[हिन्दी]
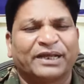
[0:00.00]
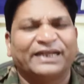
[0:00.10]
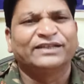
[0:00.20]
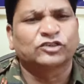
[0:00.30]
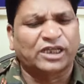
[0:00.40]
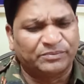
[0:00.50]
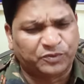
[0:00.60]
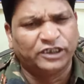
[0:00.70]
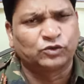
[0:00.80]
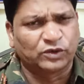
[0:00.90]
ये मैं कहना ये तो
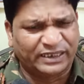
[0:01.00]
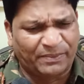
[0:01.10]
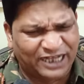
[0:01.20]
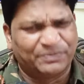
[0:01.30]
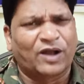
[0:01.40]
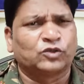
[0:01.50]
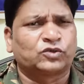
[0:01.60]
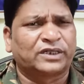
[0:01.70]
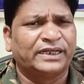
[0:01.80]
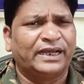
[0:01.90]
पूरी टूट रही है भाजपा को
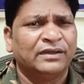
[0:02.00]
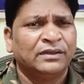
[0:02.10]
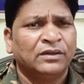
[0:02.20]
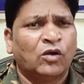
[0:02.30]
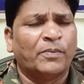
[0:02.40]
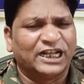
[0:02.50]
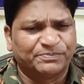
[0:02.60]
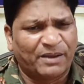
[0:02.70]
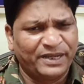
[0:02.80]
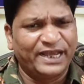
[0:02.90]
टूट रही है और
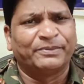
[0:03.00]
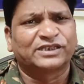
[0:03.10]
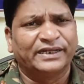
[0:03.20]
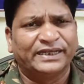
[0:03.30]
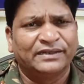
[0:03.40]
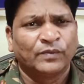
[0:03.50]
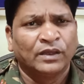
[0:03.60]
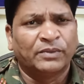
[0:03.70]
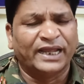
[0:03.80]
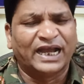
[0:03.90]
भाजपा में एक मत नहीं है
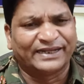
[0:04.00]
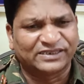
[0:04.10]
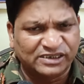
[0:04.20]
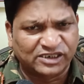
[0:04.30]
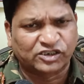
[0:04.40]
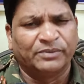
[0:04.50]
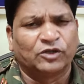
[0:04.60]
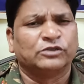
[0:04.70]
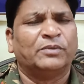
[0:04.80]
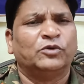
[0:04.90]
भाई आर एस एस इसके
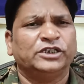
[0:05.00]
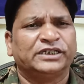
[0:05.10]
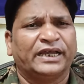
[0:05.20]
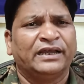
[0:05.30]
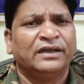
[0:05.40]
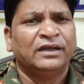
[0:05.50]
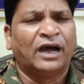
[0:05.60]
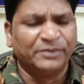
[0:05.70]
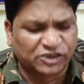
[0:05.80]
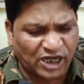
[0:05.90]
विरोध में मोदी के
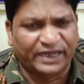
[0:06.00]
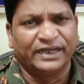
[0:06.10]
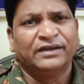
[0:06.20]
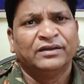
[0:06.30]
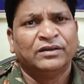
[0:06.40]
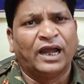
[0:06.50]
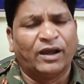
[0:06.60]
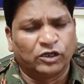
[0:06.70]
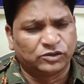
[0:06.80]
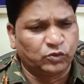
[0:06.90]
अमित शाह के हैं
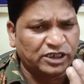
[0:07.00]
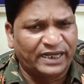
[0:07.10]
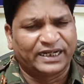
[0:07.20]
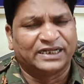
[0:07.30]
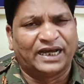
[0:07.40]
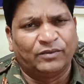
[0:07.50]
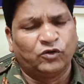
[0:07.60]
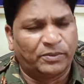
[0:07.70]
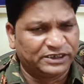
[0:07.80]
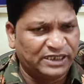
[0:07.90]
और वो चारे का
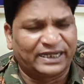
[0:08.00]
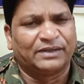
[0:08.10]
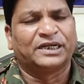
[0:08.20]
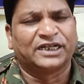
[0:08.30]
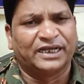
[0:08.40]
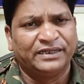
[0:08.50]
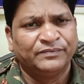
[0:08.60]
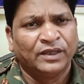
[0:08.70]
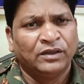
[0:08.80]
वो बन जाए क्या नाम गडकरी